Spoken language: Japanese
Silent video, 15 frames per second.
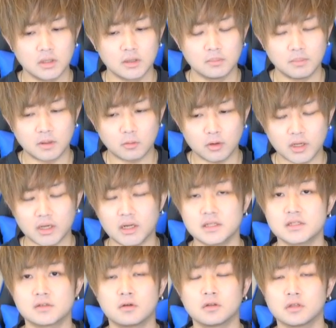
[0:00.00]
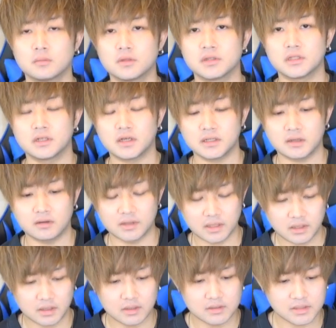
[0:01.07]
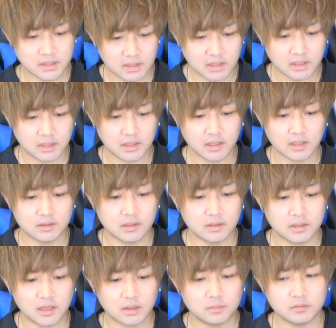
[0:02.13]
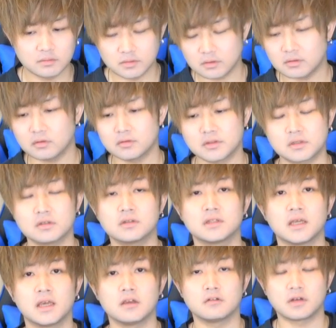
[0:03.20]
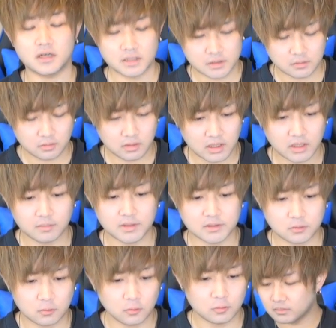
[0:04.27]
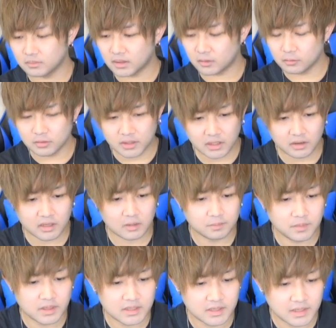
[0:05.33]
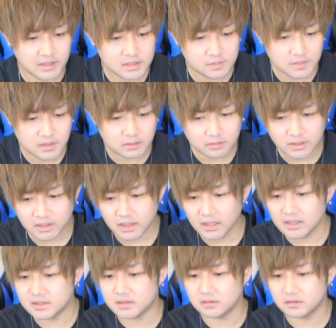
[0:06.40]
これから作ろうと思ってる方はね、ぜひ、2体分曲を作って英雄の歌唱を上げましょう。このキャラはやっぱりね、スピードは高いんです